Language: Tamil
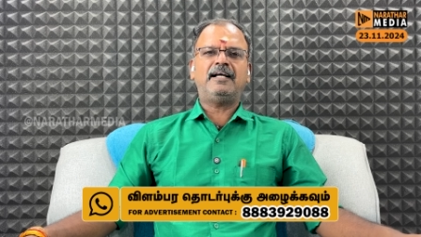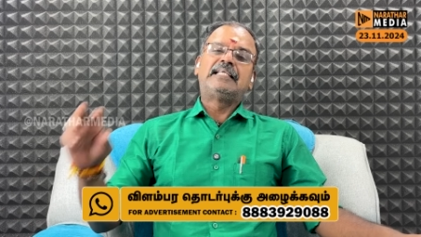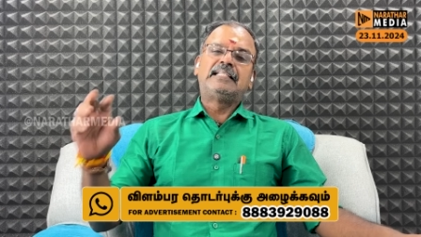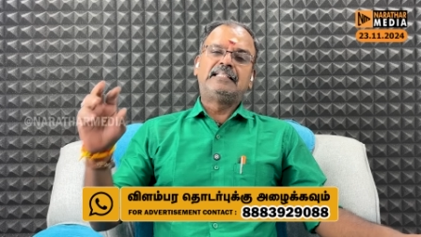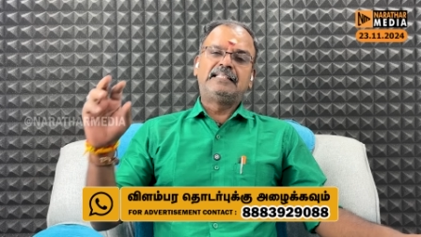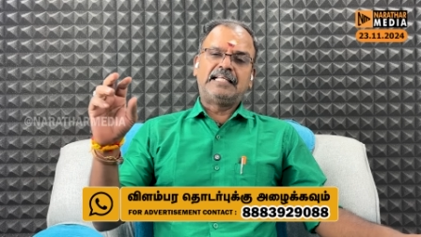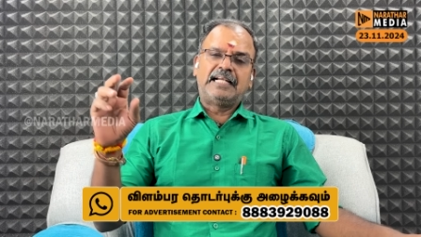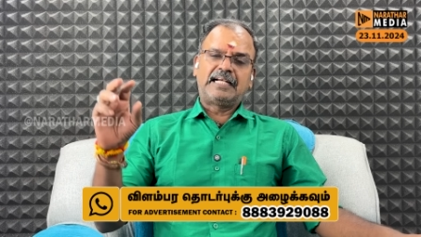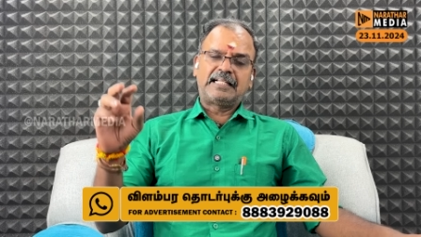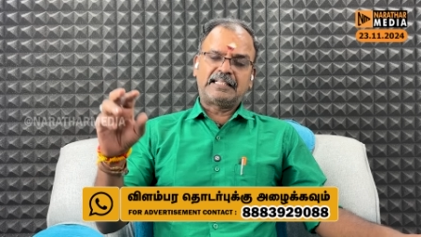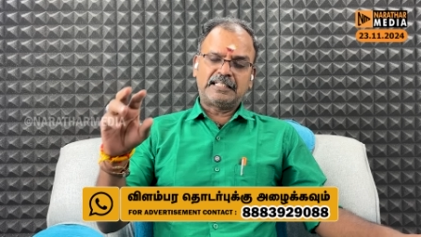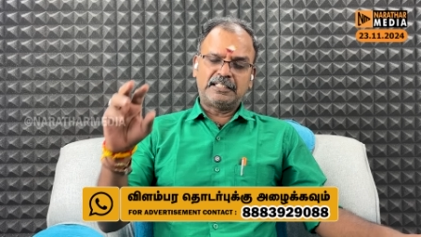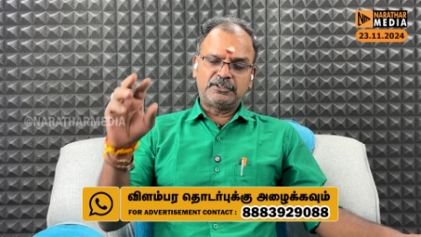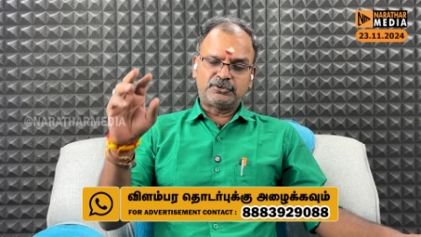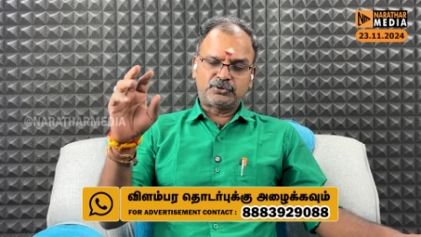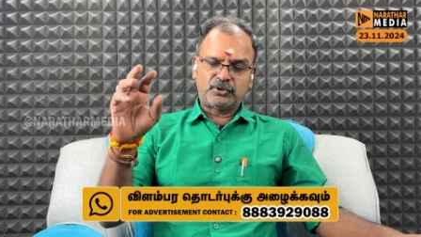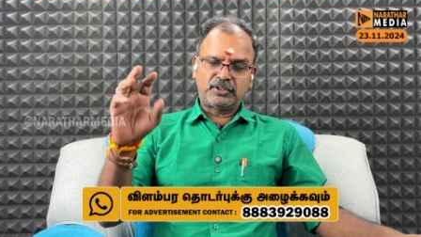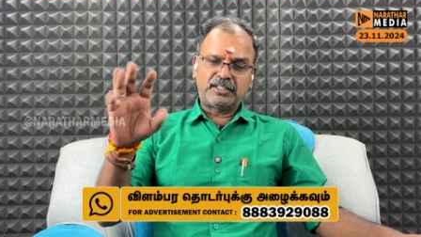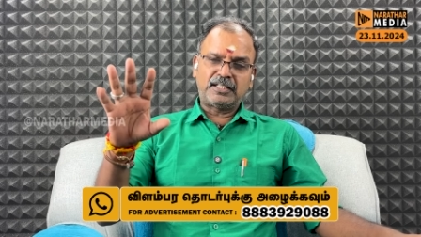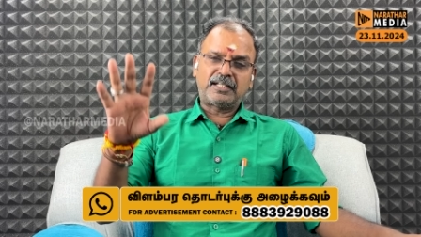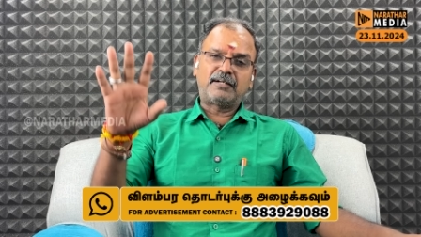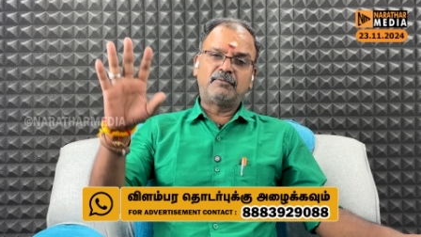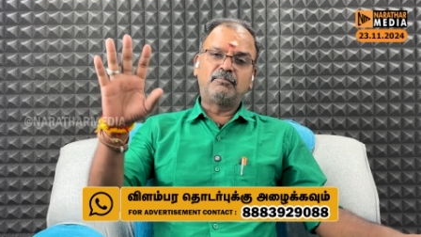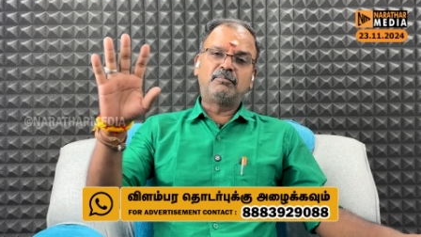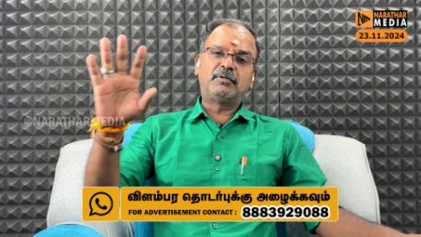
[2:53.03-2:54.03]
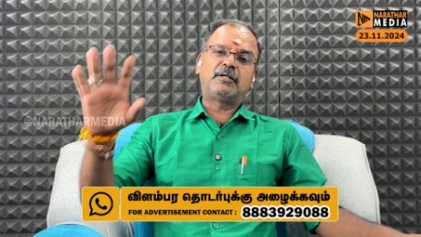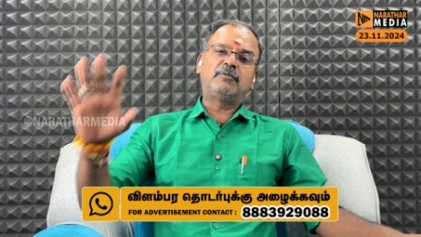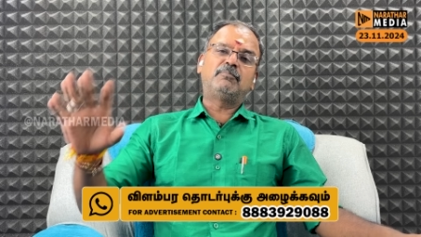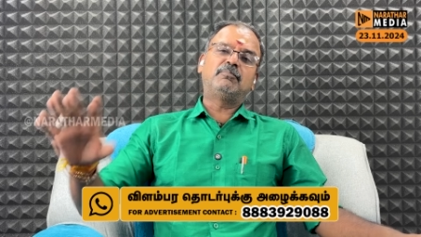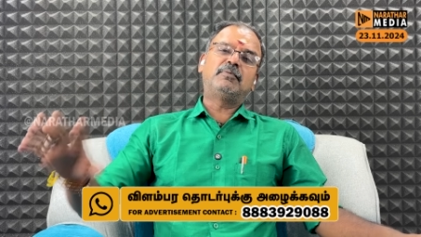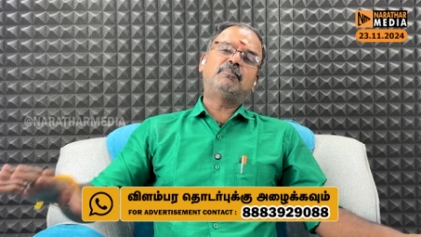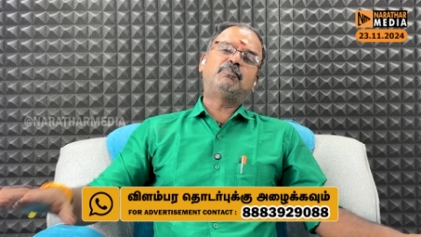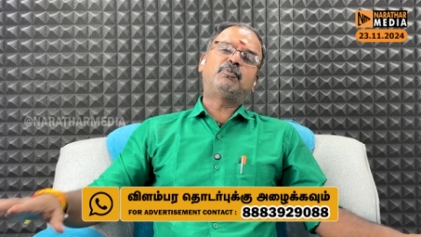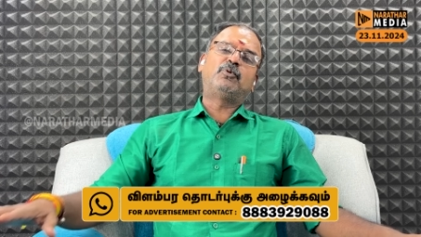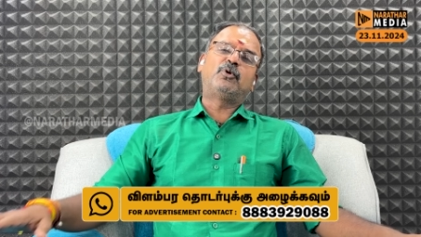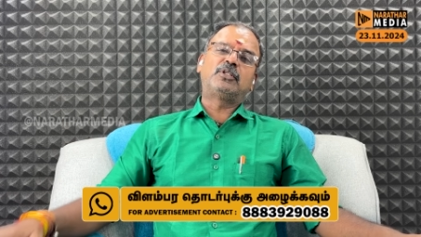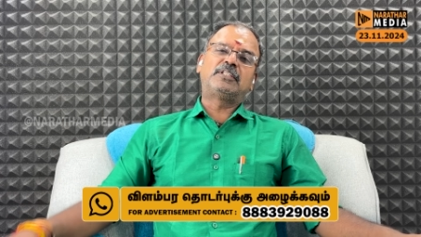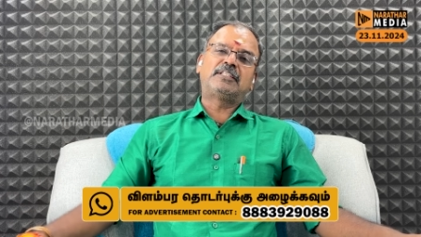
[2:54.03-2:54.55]
இந்த இடத்துல சொன்ன ரொம்ப
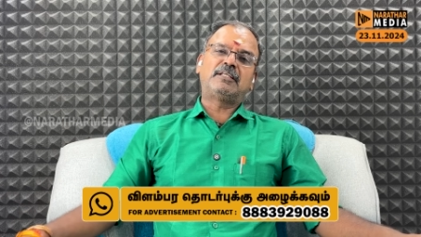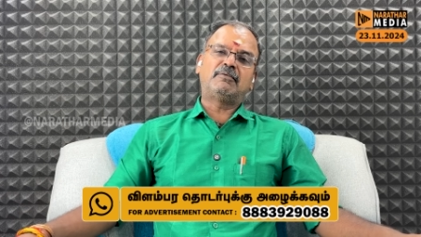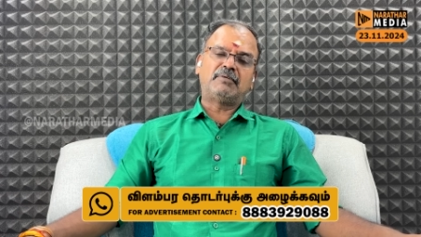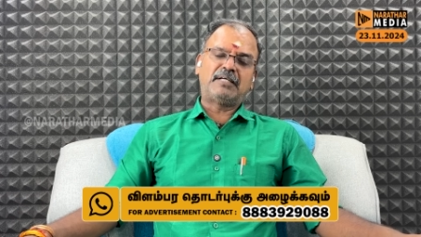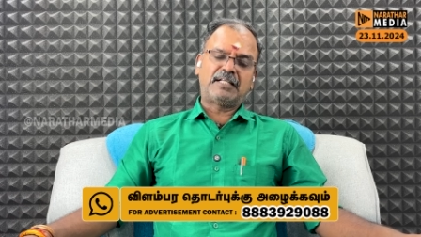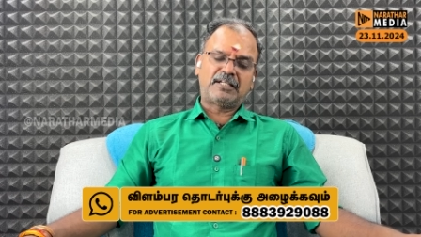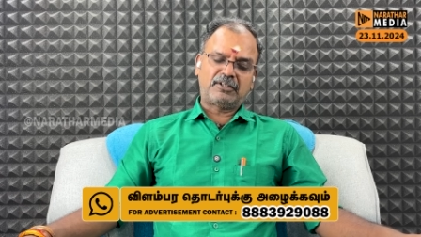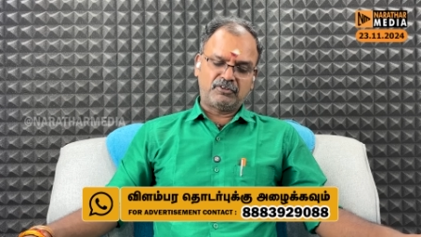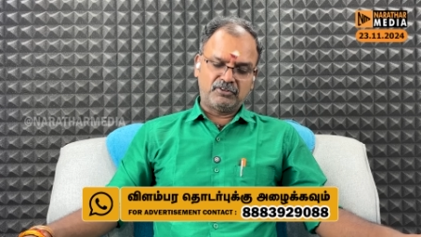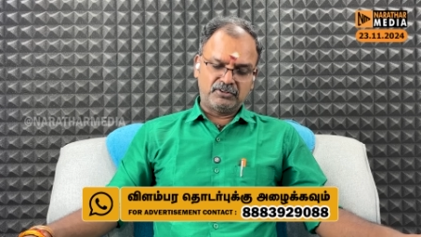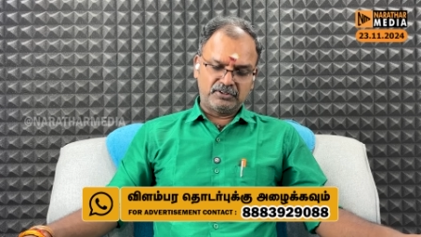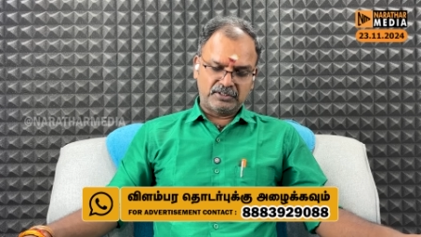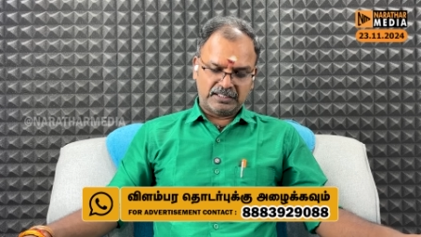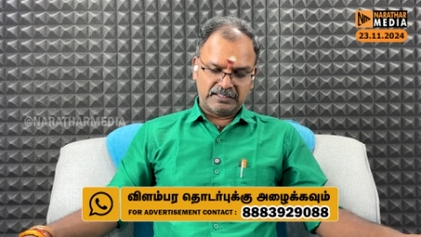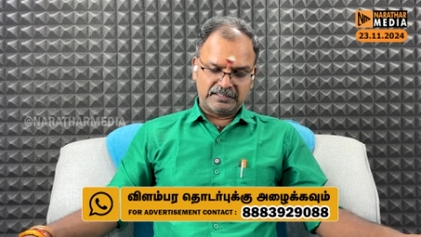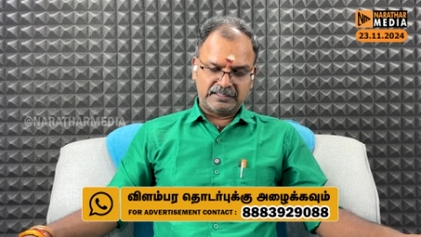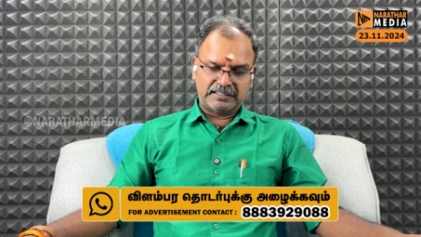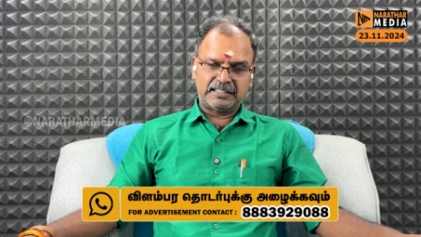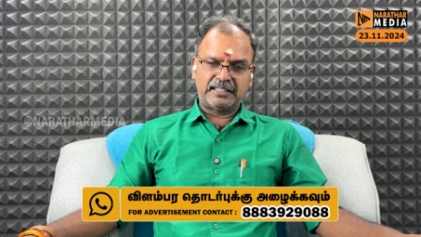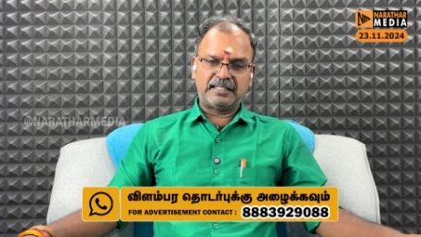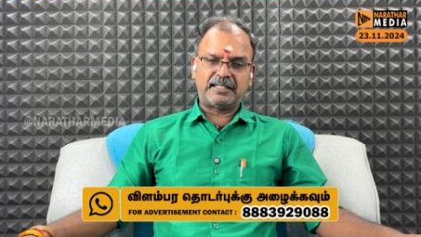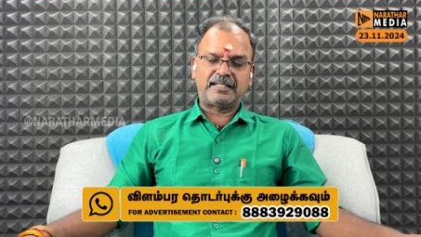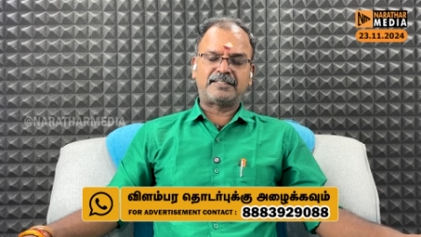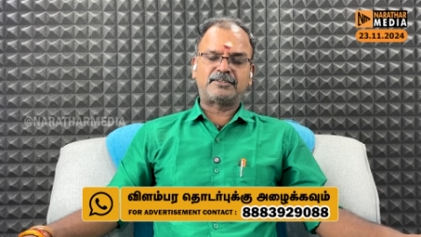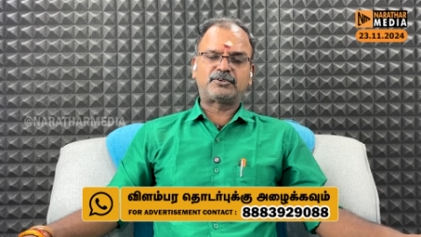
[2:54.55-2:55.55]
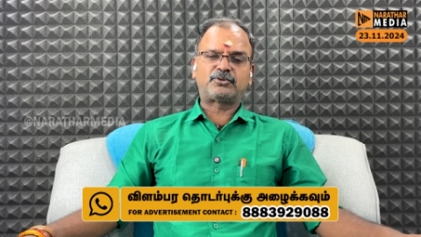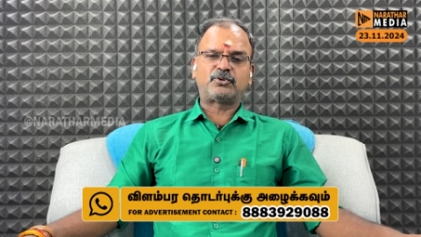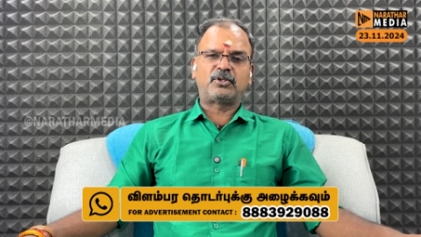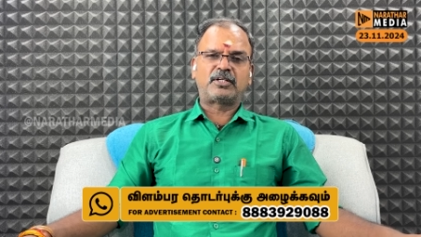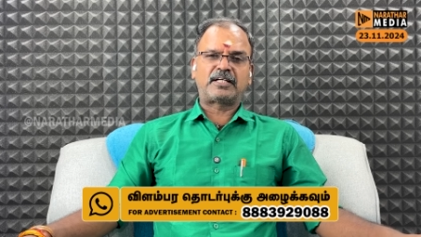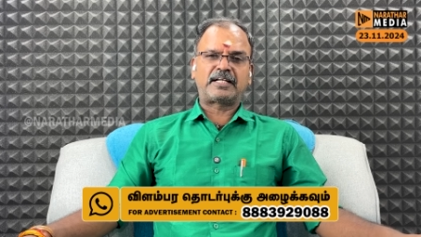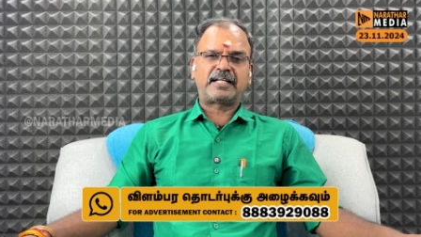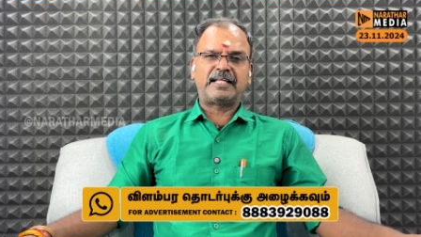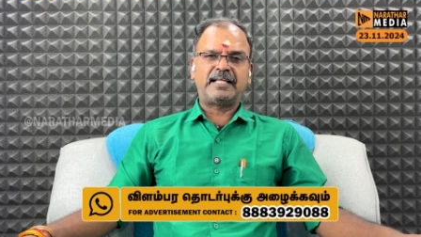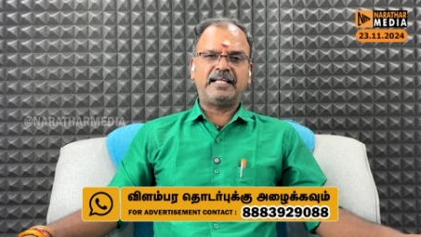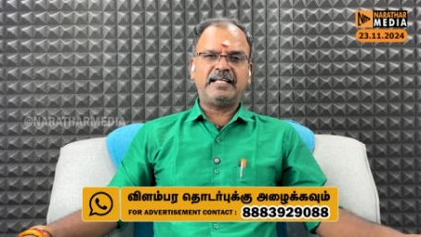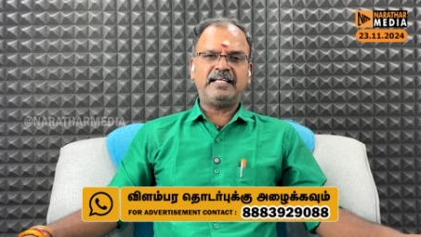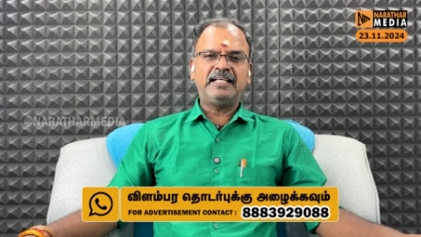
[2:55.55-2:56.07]
ரொம்ப பொருத்தமாக இருக்கும் அதனால நான்
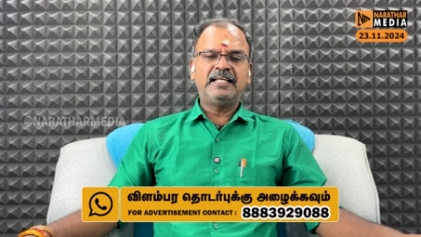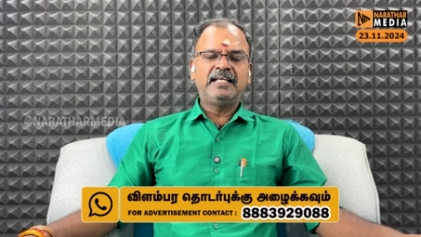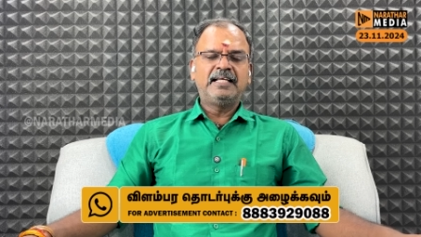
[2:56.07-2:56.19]
சொல்கிறேன்